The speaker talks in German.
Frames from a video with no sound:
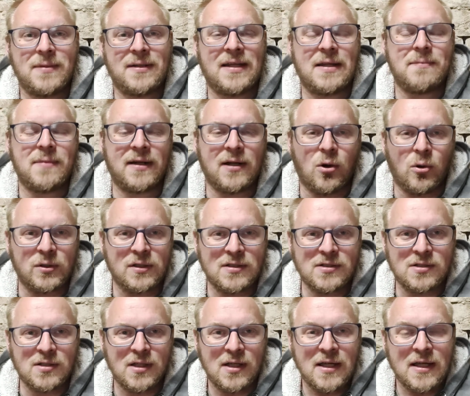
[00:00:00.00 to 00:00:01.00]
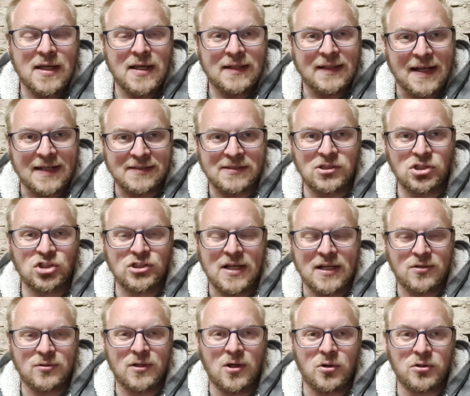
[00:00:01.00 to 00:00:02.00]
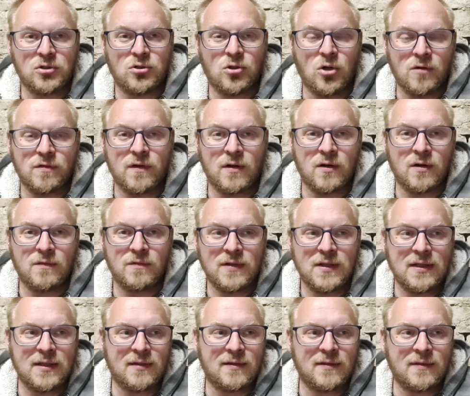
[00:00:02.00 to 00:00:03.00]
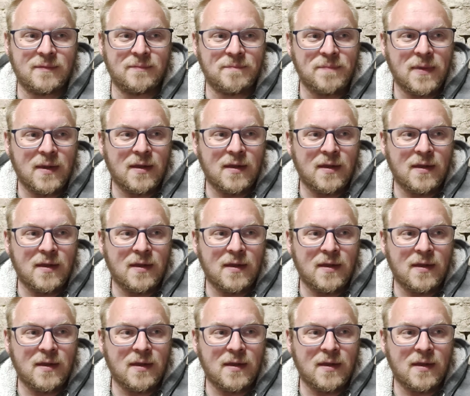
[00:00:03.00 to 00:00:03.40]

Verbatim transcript: mit dem man auch diese ganze Stadt und auch die Dörfer irgendwie äh,